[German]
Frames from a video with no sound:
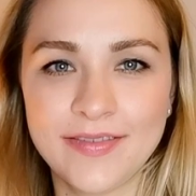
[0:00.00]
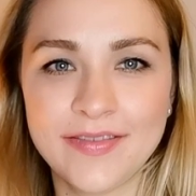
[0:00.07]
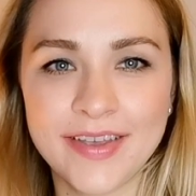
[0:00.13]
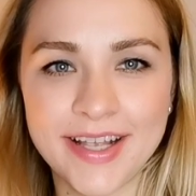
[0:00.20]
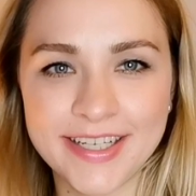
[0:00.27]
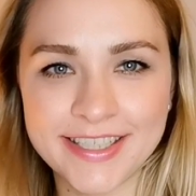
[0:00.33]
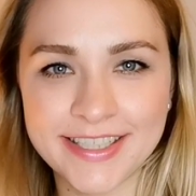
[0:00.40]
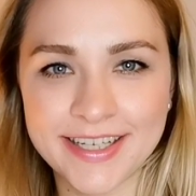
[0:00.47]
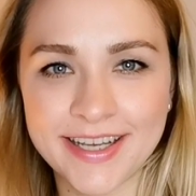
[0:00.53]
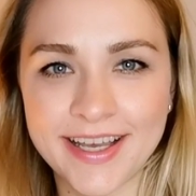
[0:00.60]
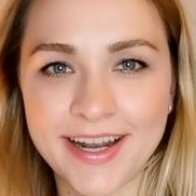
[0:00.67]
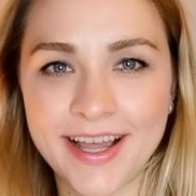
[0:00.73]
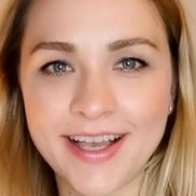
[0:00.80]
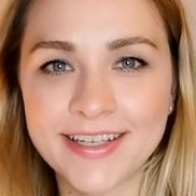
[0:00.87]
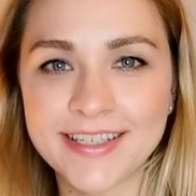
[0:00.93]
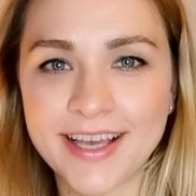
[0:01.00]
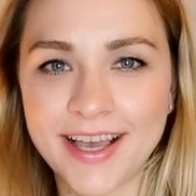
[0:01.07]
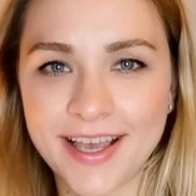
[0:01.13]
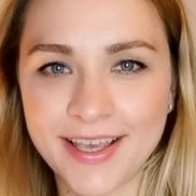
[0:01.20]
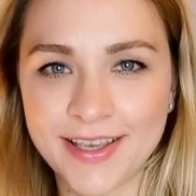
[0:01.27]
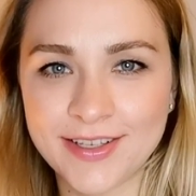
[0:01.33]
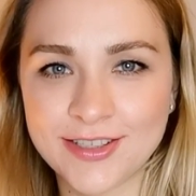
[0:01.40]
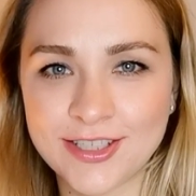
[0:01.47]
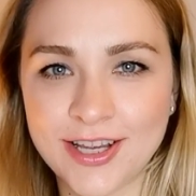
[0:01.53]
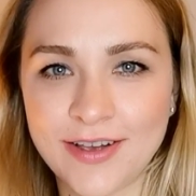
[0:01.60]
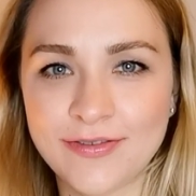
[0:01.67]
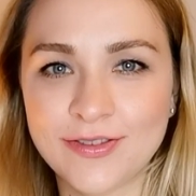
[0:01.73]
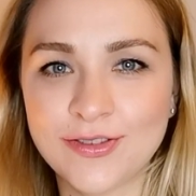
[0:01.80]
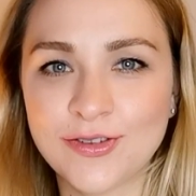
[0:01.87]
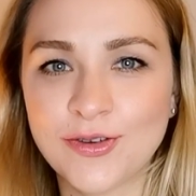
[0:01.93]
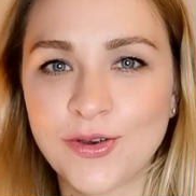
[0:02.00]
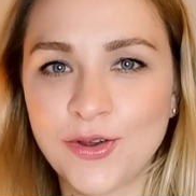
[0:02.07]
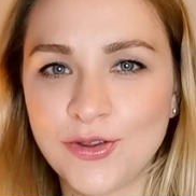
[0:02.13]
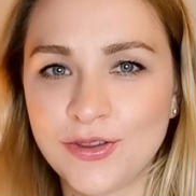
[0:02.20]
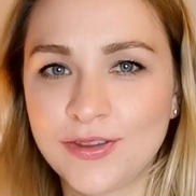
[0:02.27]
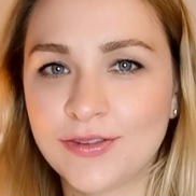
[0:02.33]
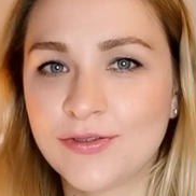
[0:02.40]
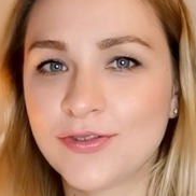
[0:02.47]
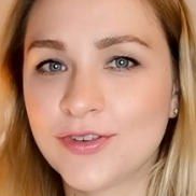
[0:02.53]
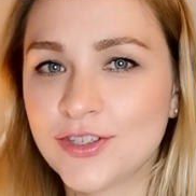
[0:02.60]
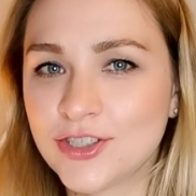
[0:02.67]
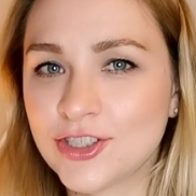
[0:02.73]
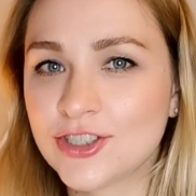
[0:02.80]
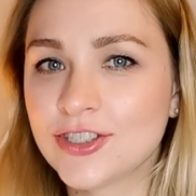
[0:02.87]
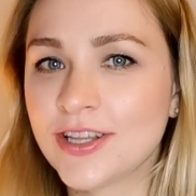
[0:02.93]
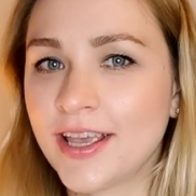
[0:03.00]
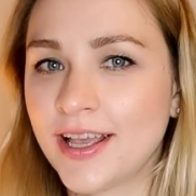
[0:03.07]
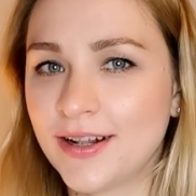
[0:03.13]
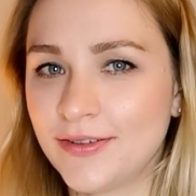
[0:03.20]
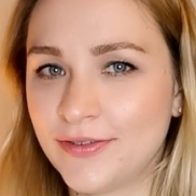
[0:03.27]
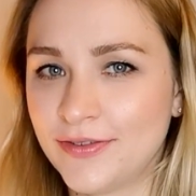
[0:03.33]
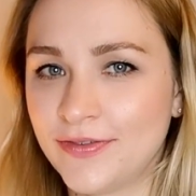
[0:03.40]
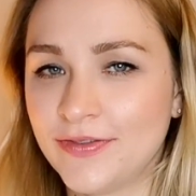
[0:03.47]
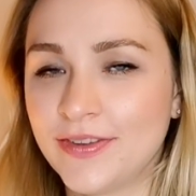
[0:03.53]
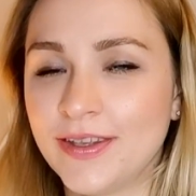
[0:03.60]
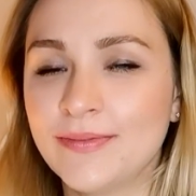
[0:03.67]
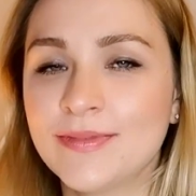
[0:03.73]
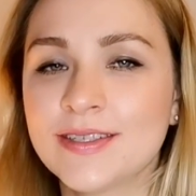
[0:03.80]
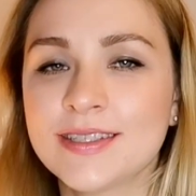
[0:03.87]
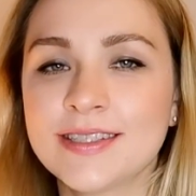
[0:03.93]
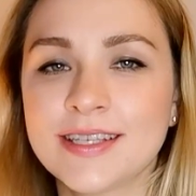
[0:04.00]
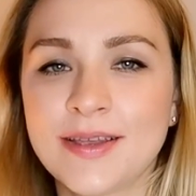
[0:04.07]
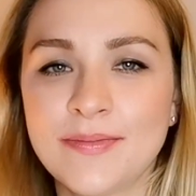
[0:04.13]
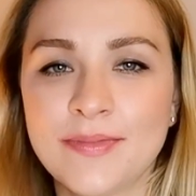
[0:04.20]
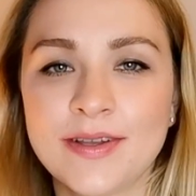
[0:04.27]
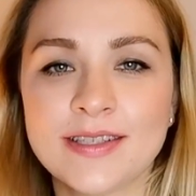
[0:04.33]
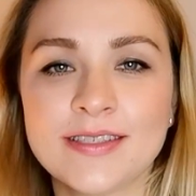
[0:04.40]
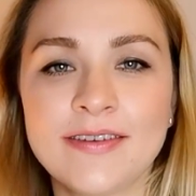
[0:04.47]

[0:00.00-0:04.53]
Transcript: Welche Charaktereigenschaften könnten Fischen helfen, im Dezember